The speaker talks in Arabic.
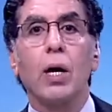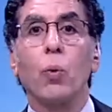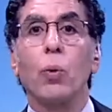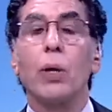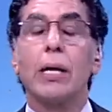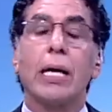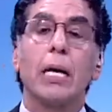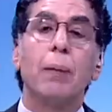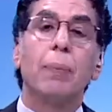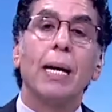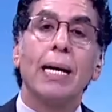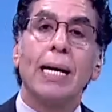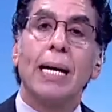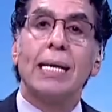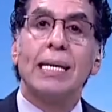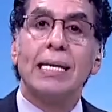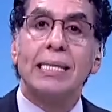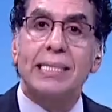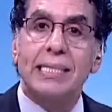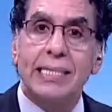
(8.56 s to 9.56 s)
والجبايه
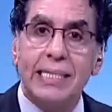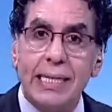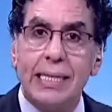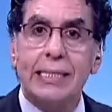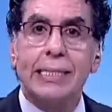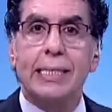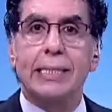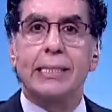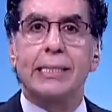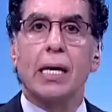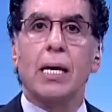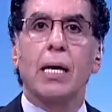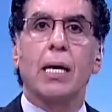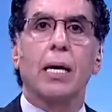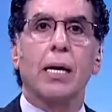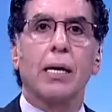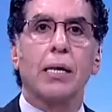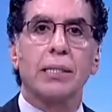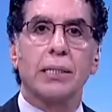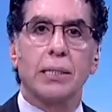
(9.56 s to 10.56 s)
اللي السيسي
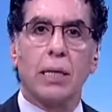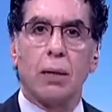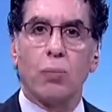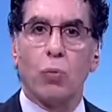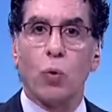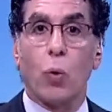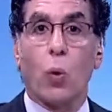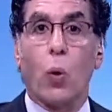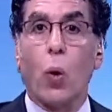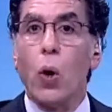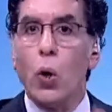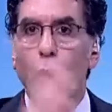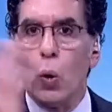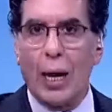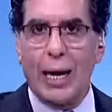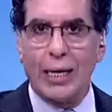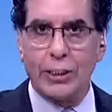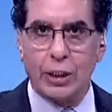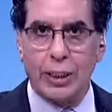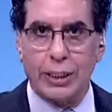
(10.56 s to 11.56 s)
سخر نظامه كله
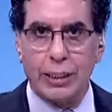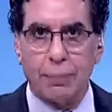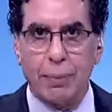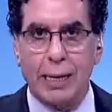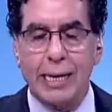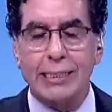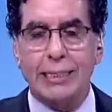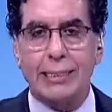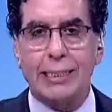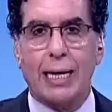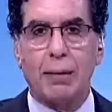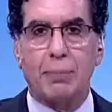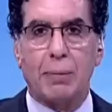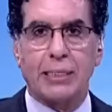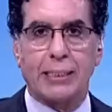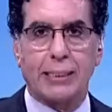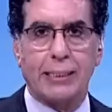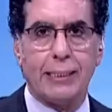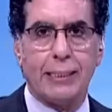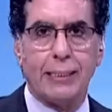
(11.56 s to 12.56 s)
عشان يمارسها على
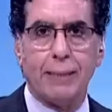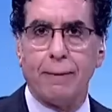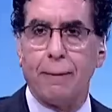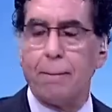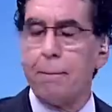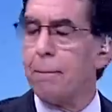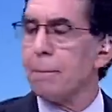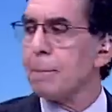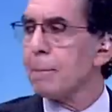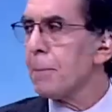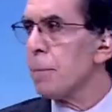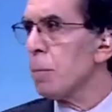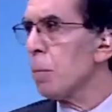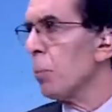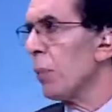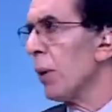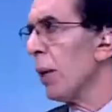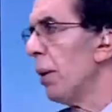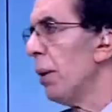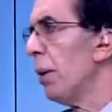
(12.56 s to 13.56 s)
المصريين
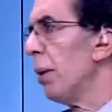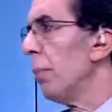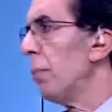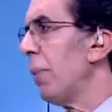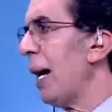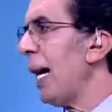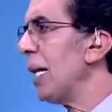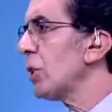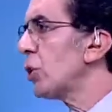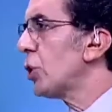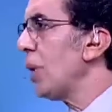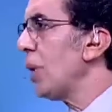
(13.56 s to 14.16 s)
ما عادش